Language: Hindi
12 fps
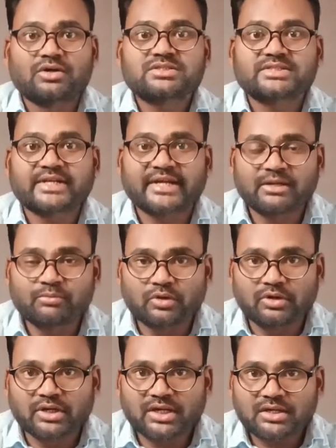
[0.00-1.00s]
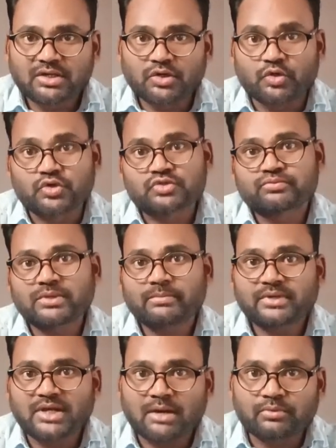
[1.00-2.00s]
और सेकंड ब्लॉग है उसमें
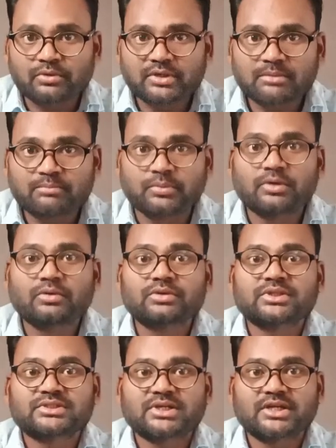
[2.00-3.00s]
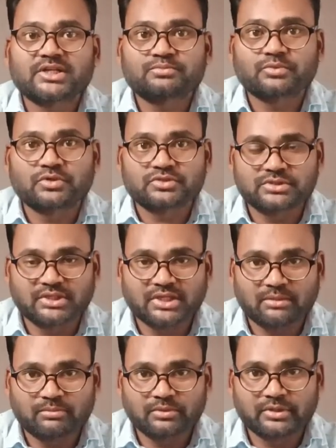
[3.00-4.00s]
भी आप लोगों ने बहुत अच्छा रिस्पांस
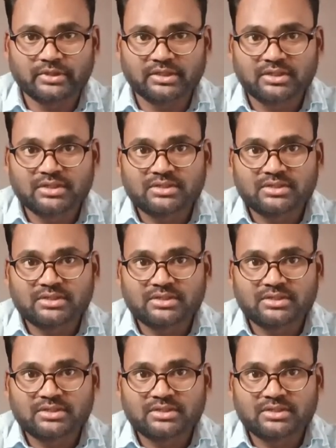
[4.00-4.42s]
दिया आप लोगों ने